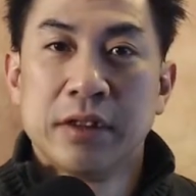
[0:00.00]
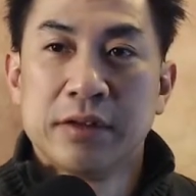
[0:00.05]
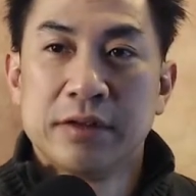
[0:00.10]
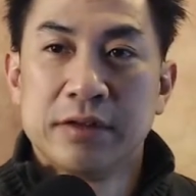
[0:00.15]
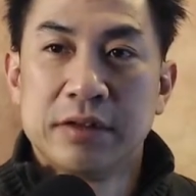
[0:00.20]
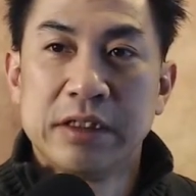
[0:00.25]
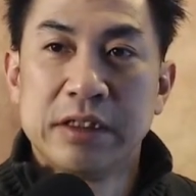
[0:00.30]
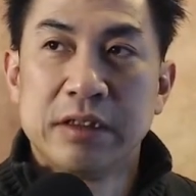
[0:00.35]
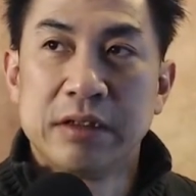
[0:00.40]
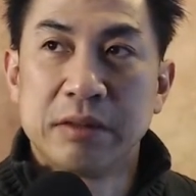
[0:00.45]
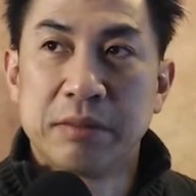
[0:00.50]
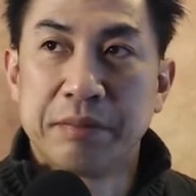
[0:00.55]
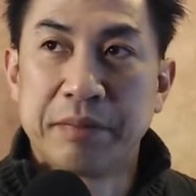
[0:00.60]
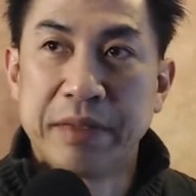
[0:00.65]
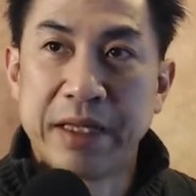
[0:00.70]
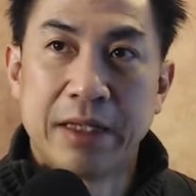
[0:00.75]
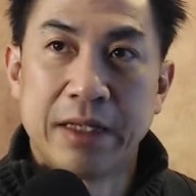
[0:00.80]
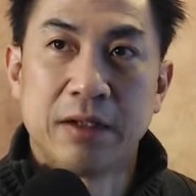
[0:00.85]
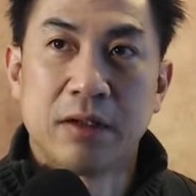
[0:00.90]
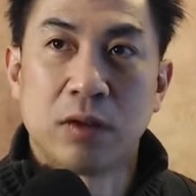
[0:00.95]
ซึ่งเป
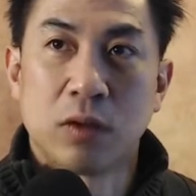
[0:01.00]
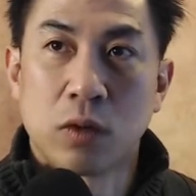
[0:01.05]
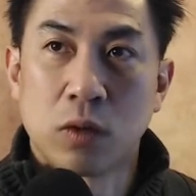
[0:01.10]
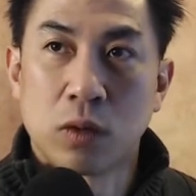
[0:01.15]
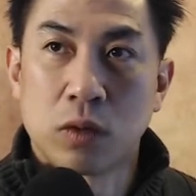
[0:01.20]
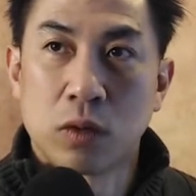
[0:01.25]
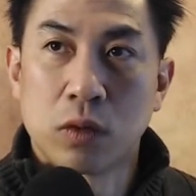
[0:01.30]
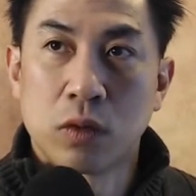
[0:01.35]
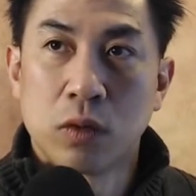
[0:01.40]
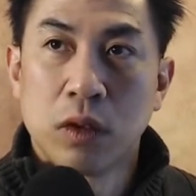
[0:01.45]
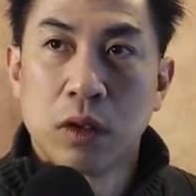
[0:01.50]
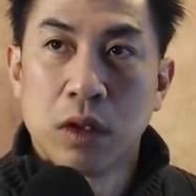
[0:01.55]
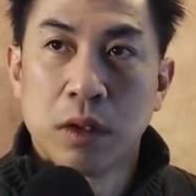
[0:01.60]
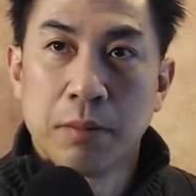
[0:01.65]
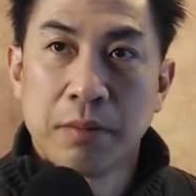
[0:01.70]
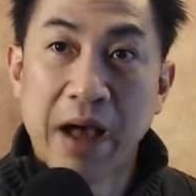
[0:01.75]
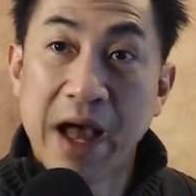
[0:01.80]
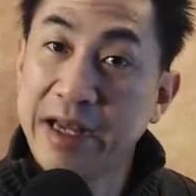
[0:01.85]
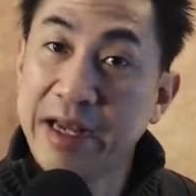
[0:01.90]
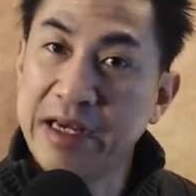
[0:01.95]
ลี่ยน
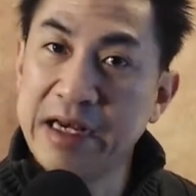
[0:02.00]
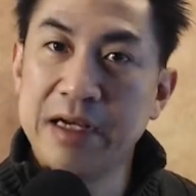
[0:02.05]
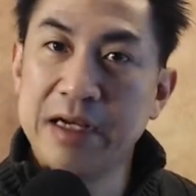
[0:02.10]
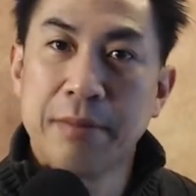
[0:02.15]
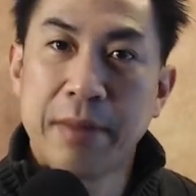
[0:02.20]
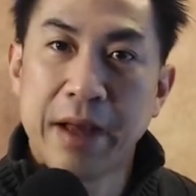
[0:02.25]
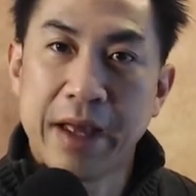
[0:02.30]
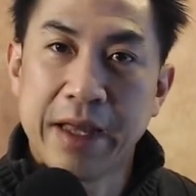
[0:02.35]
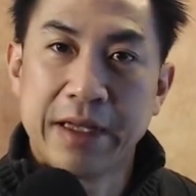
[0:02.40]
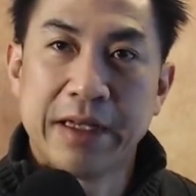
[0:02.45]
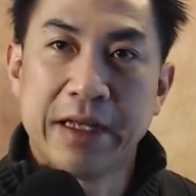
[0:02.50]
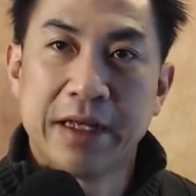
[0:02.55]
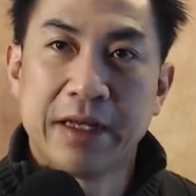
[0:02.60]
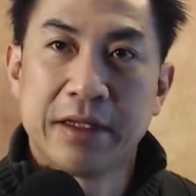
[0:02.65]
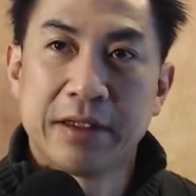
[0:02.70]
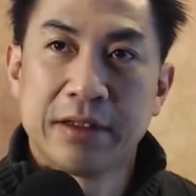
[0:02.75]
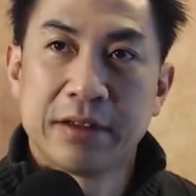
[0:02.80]
พาร์ทเนอร์ใหม่เนี่ย